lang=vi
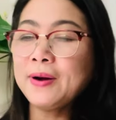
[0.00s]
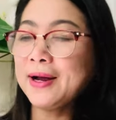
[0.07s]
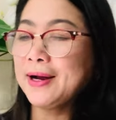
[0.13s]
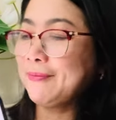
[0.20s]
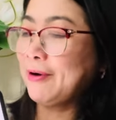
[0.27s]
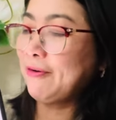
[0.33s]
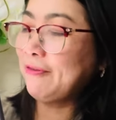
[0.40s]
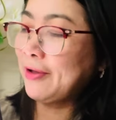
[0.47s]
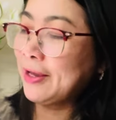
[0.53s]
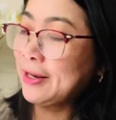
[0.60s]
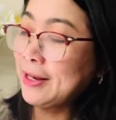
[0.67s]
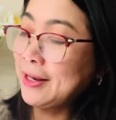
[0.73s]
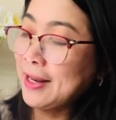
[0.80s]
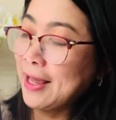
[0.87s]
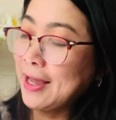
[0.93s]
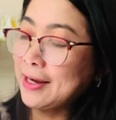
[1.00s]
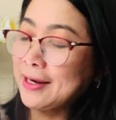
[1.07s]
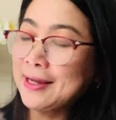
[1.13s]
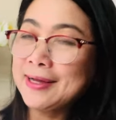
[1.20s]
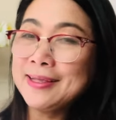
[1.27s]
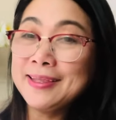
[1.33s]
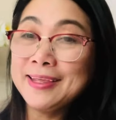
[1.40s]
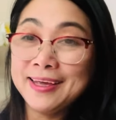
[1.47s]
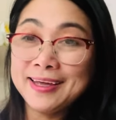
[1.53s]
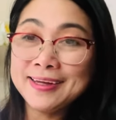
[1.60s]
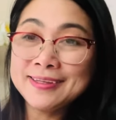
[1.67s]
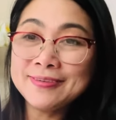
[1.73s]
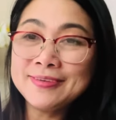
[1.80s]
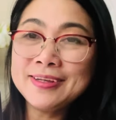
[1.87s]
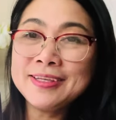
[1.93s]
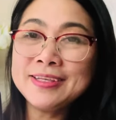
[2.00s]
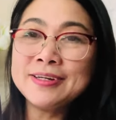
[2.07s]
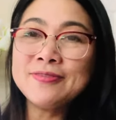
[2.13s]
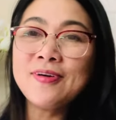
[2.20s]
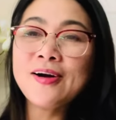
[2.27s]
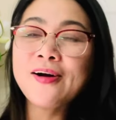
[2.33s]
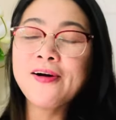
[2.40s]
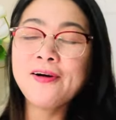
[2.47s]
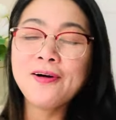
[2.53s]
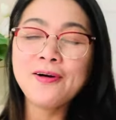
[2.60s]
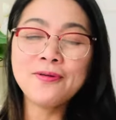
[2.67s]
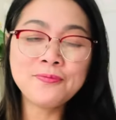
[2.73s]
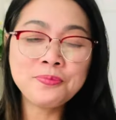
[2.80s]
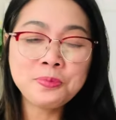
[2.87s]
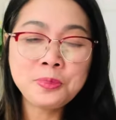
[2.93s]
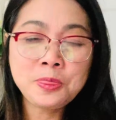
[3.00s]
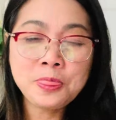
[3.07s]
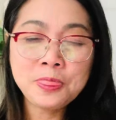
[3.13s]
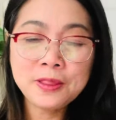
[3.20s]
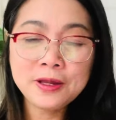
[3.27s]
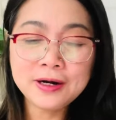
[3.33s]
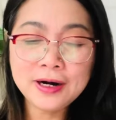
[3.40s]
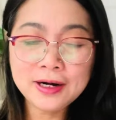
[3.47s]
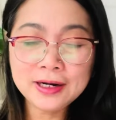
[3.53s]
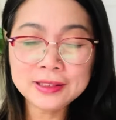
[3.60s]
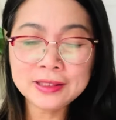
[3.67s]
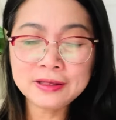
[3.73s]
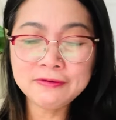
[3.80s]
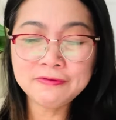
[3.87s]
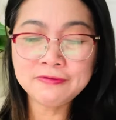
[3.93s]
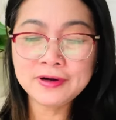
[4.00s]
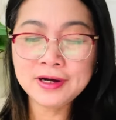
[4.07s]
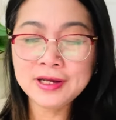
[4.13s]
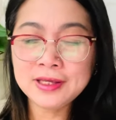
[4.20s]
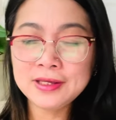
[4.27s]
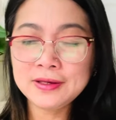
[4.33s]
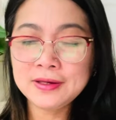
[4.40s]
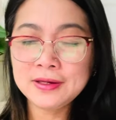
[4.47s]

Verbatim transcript: bác bảo vệ đánh đàn này cả nhà tôi đi giữa hoàng hôn rất là tuyệt vời